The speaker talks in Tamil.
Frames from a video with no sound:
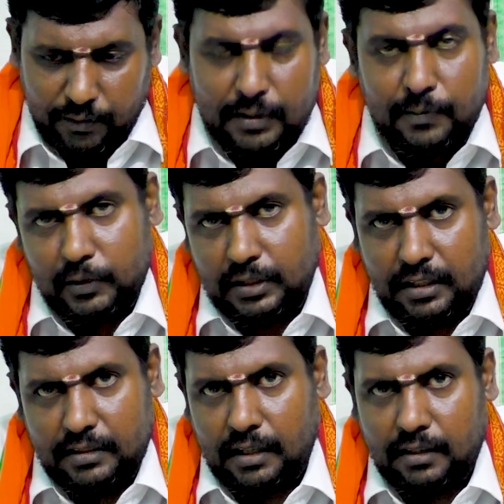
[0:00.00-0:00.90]
பெண்
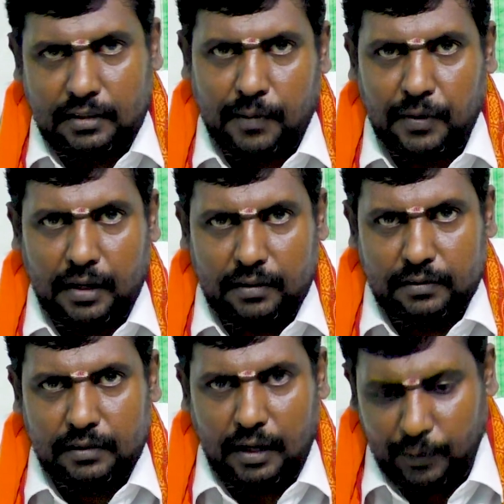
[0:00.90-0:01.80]
பூசணி சாறு சாப்பிட்லாம்
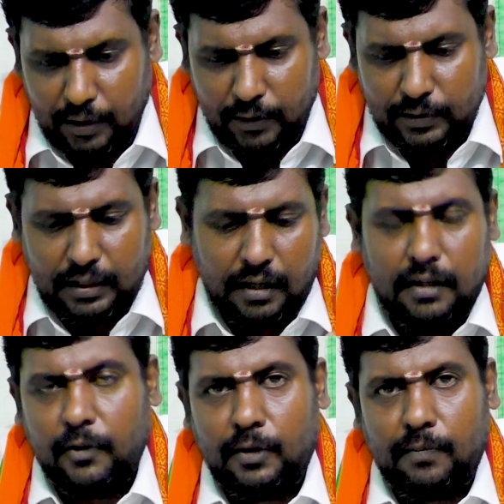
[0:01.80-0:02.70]
அவங்களுக்கு வந்து
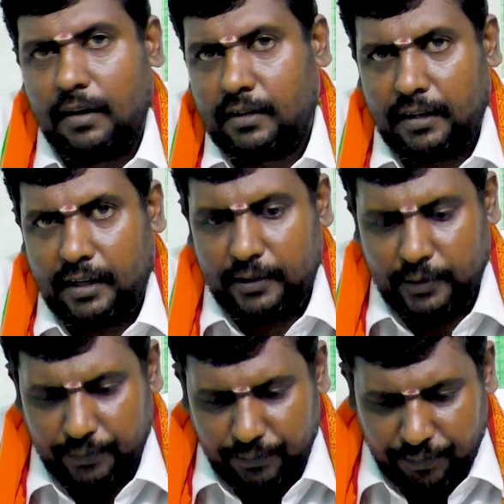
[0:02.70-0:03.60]
நல்ல ஒரு மாற்றம்
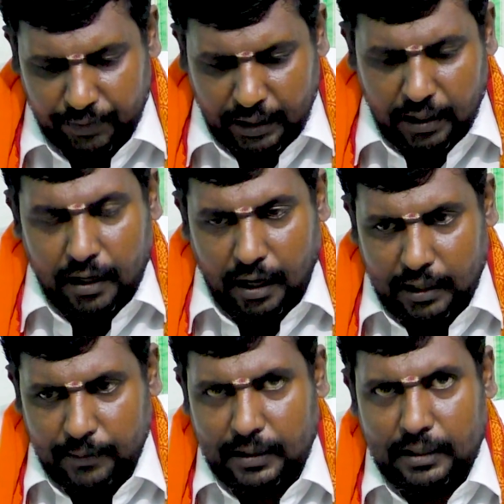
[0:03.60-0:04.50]
கிடைக்கும்
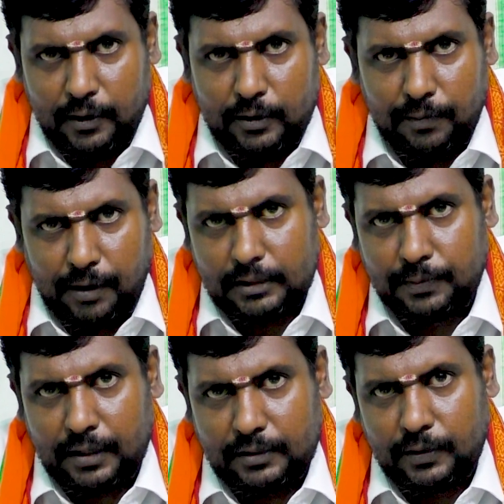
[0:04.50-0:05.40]
அதே மாதிரி இதில் வந்து
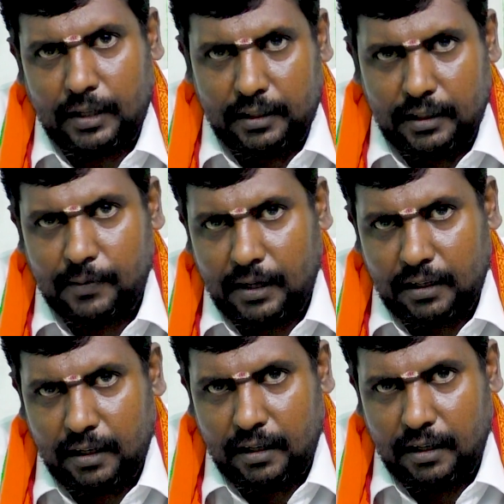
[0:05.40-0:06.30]
பாஸ்பரஸ் வந்து அதிகமாக
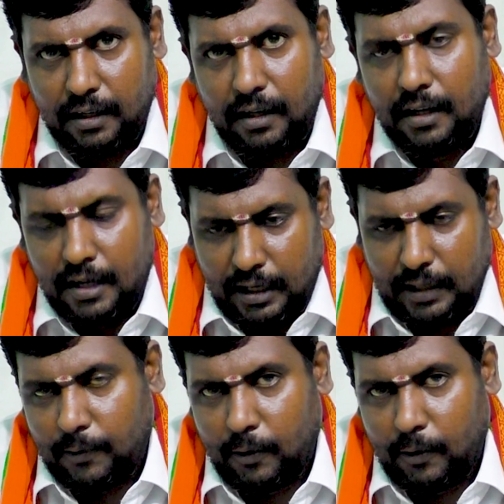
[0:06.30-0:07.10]
இருக்கிறனால நம்ம